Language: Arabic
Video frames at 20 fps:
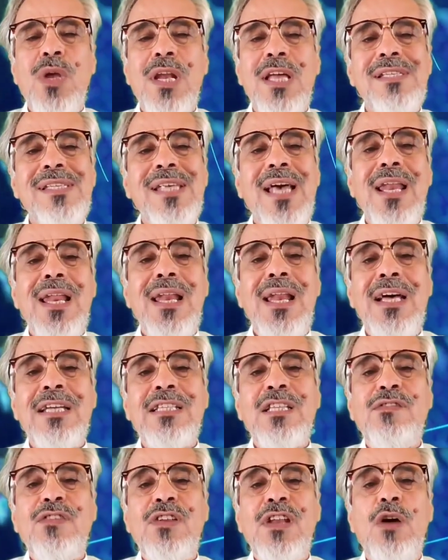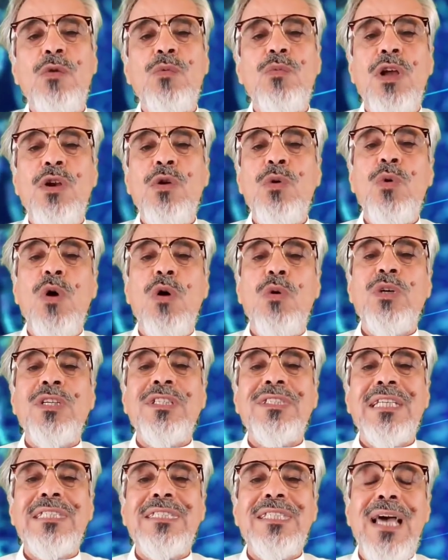ولا زال الهدف الاول هو
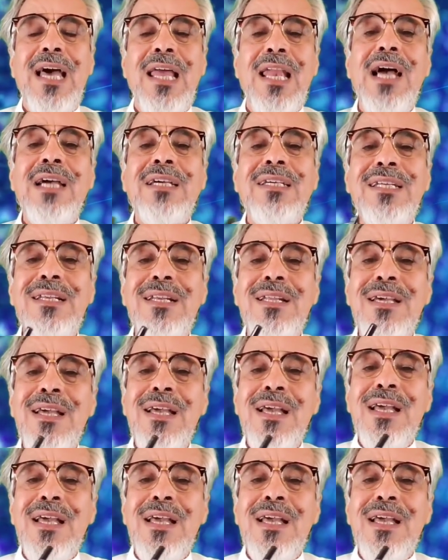وحدتها لكن